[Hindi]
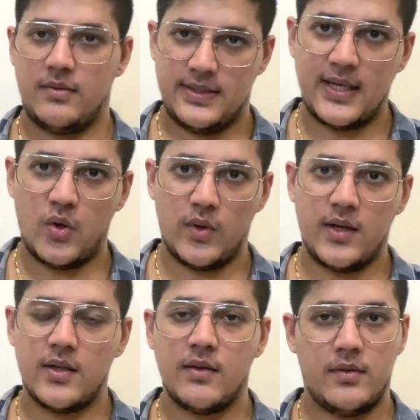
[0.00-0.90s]
सेट लोगे
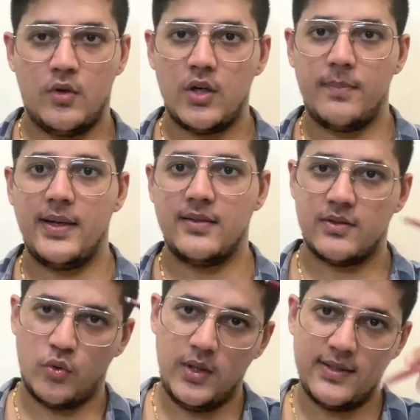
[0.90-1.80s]
नॉट बेंच
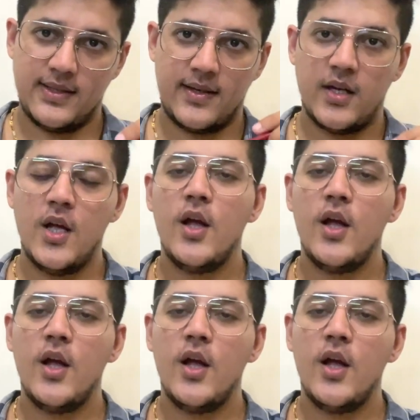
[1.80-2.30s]
ओनली सेट